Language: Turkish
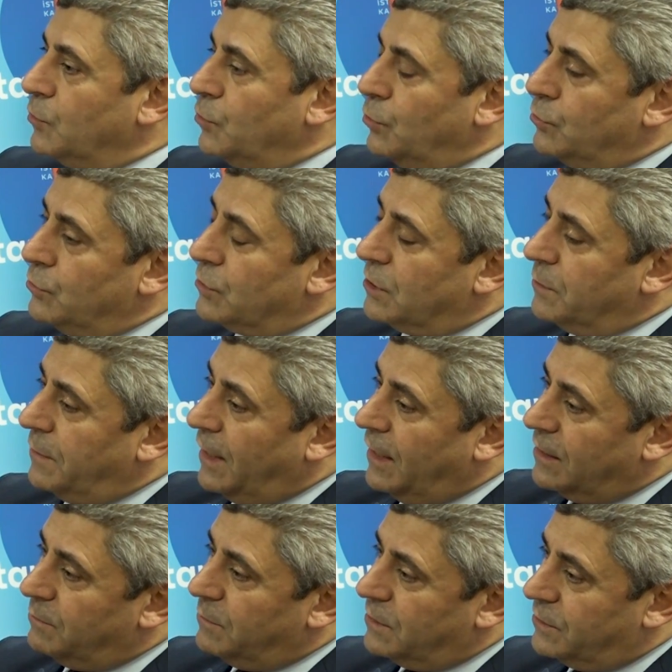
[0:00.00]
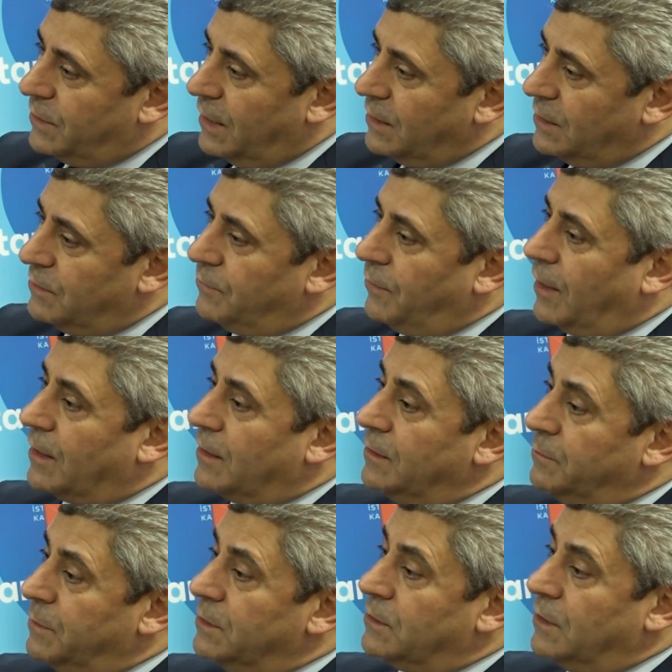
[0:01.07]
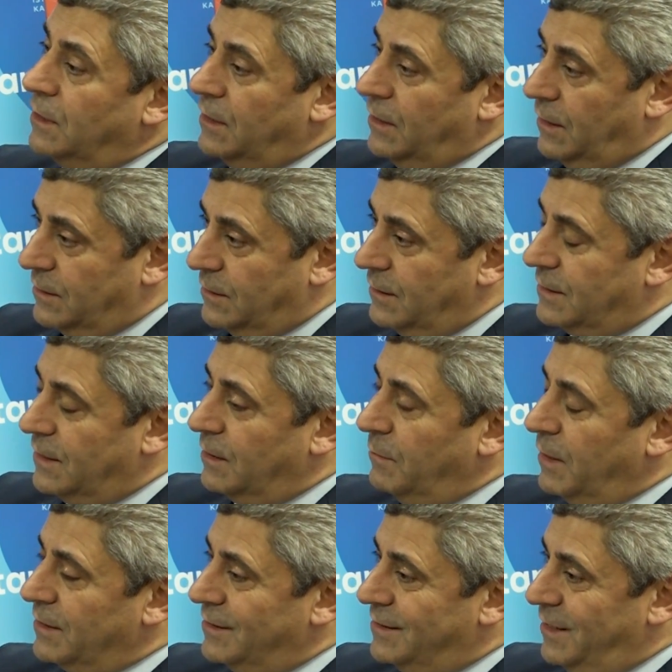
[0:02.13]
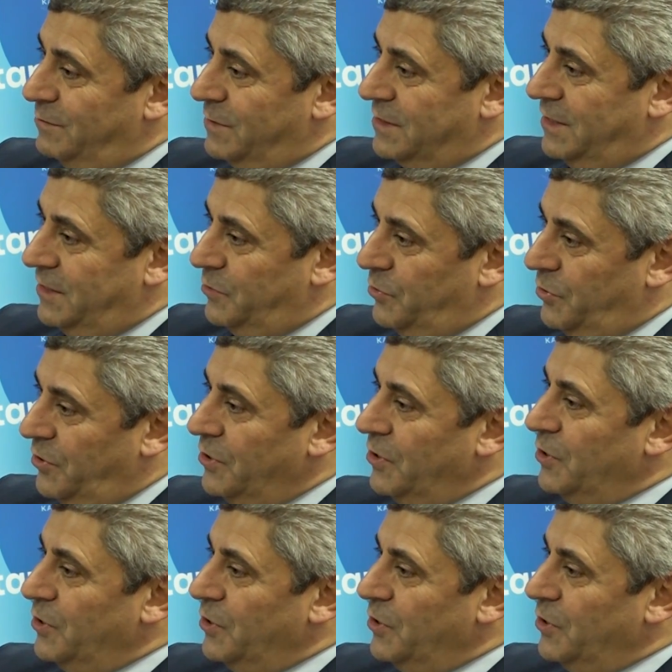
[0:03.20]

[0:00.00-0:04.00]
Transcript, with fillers: gördüğünüz gibi her bir renk farklı bir aslında segmenti temsil ediyor.